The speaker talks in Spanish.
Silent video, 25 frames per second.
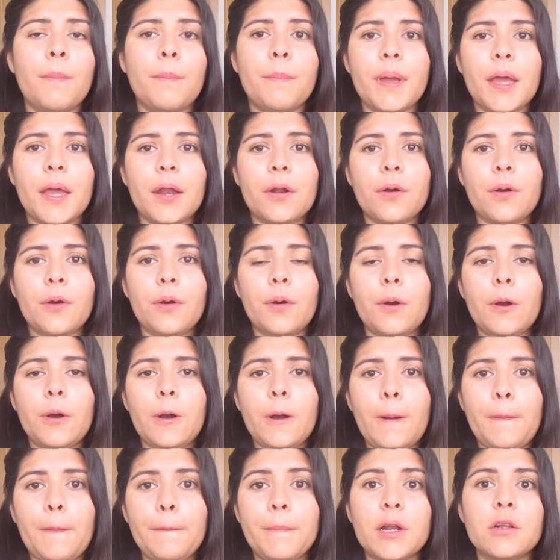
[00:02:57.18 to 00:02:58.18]

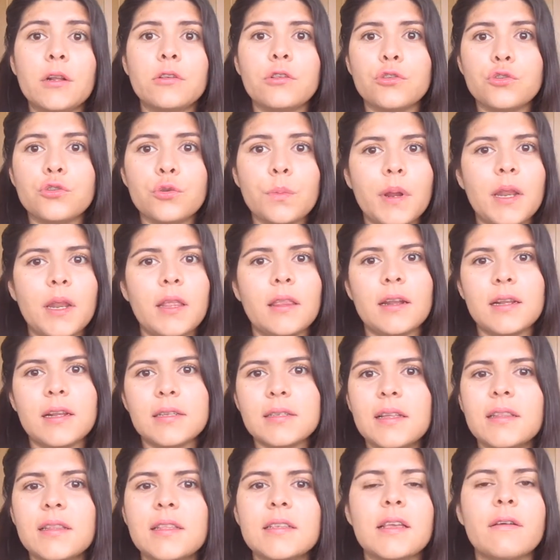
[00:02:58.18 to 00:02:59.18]
pero, pero son súper
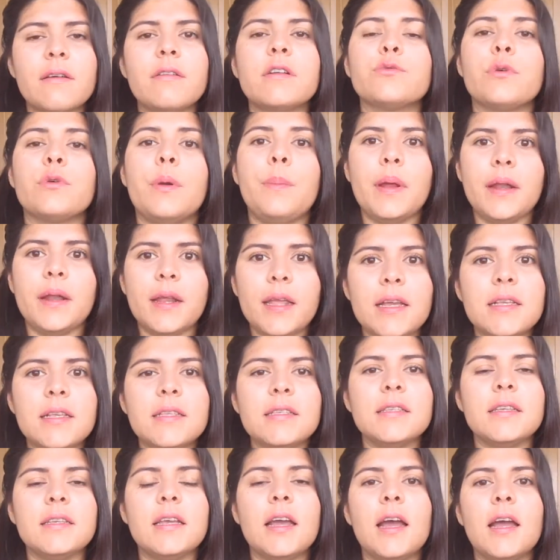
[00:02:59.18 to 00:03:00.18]
interesantes saber su
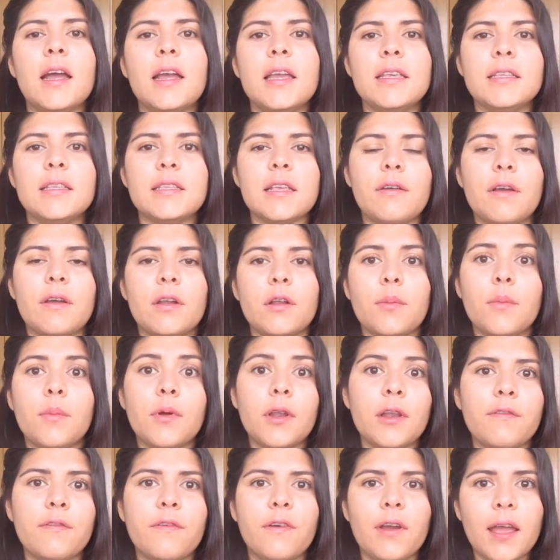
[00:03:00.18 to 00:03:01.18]
experiencia y saber cómo
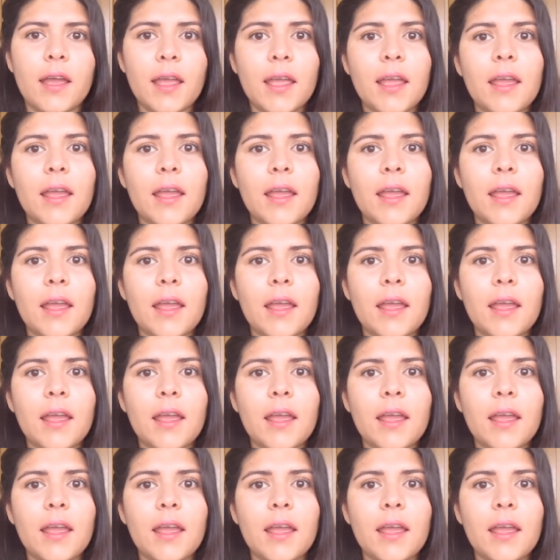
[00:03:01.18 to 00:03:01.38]
le fue a